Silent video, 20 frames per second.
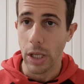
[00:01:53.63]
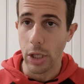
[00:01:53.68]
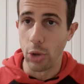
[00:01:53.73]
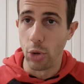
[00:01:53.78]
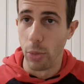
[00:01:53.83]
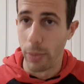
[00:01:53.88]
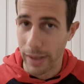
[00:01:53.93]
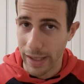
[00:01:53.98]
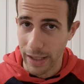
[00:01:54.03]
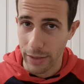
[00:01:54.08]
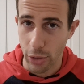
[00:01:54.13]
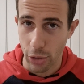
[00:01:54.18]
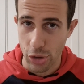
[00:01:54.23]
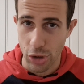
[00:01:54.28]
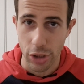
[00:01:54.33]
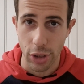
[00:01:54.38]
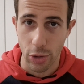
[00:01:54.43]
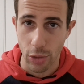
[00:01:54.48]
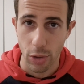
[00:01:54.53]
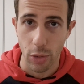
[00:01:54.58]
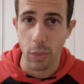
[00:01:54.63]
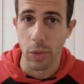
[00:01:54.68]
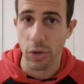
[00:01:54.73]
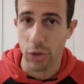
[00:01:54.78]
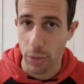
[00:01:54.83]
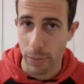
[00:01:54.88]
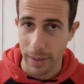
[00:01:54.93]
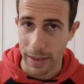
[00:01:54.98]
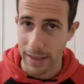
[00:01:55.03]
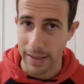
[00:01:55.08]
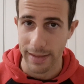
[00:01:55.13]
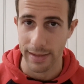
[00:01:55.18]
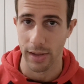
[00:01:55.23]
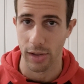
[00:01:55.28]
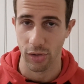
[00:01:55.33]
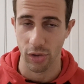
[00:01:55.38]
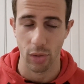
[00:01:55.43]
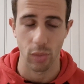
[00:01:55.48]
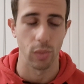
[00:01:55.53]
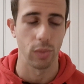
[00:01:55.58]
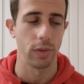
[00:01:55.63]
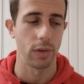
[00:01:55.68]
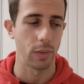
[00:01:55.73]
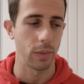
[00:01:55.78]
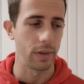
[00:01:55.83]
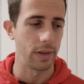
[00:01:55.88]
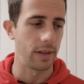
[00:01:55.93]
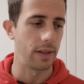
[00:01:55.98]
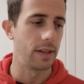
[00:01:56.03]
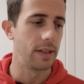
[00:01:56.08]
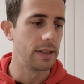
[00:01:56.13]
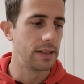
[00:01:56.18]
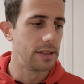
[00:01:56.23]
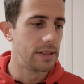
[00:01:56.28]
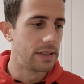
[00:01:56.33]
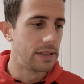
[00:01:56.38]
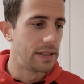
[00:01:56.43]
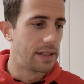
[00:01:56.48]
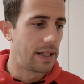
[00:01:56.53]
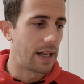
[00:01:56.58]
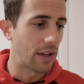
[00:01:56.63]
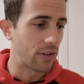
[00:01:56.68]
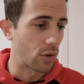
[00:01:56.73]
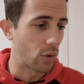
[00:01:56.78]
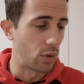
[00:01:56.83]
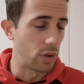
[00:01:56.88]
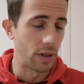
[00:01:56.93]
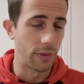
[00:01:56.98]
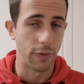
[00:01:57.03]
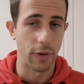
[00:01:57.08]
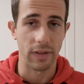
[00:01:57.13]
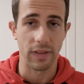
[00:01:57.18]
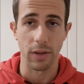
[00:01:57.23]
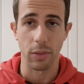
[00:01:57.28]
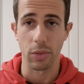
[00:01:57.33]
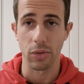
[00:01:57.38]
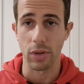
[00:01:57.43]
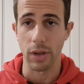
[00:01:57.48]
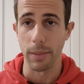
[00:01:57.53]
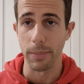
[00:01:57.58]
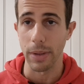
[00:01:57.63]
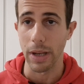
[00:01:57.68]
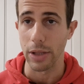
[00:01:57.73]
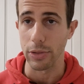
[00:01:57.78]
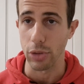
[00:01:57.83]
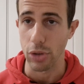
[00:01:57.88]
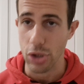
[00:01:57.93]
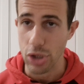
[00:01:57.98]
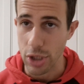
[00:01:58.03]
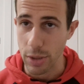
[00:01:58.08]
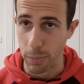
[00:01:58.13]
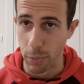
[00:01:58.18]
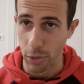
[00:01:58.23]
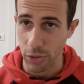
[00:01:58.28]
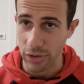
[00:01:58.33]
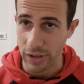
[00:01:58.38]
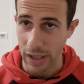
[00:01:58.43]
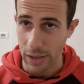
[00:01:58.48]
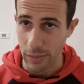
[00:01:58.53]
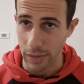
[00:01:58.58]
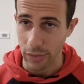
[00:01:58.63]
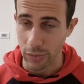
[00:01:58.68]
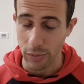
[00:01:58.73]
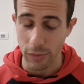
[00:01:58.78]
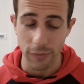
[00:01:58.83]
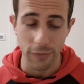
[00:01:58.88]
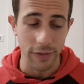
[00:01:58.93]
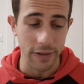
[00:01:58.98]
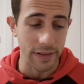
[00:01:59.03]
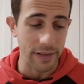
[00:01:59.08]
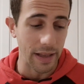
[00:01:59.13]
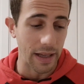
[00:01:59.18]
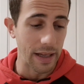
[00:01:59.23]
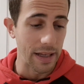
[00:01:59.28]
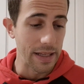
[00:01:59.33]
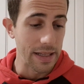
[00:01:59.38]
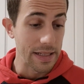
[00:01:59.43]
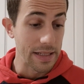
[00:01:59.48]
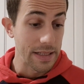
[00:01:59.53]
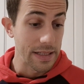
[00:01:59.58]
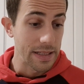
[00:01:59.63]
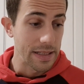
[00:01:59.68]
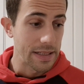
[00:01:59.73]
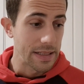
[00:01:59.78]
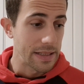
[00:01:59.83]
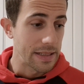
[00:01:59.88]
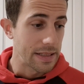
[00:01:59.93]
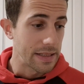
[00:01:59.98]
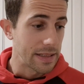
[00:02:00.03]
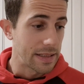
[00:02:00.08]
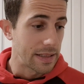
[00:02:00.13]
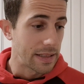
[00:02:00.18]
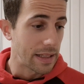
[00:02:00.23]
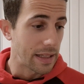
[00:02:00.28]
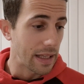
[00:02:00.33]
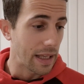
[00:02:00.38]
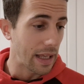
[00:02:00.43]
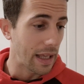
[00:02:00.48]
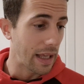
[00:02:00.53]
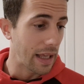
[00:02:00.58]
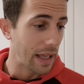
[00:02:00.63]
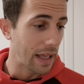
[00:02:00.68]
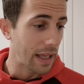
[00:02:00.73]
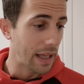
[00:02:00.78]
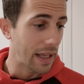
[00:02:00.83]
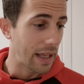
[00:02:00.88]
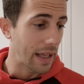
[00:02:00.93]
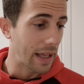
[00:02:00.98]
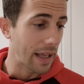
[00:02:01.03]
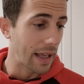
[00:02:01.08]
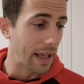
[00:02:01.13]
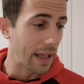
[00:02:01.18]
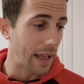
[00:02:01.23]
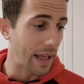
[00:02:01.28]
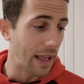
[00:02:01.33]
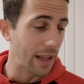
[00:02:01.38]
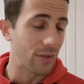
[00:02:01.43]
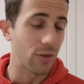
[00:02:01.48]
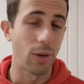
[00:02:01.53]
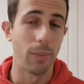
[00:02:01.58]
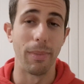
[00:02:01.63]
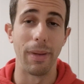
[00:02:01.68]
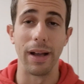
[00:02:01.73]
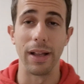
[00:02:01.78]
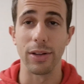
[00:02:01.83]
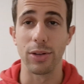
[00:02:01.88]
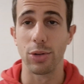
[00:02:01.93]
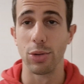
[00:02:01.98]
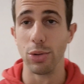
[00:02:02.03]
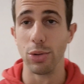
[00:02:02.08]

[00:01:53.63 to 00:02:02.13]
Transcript: i numeri ad oggi dicono questo perché l'Inter è secondo. Quindi la seconda forza di questo campionato, ci può stare una sconfitta. E, e insomma,